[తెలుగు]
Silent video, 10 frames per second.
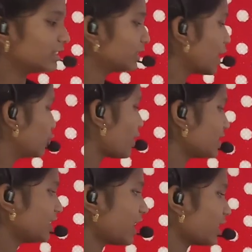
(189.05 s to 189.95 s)

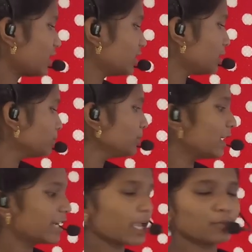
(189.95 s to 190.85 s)
తరువాతి కణంగం
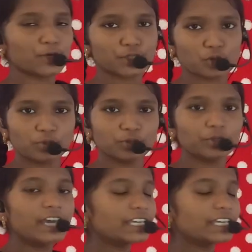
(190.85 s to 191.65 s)
రైబోజోములు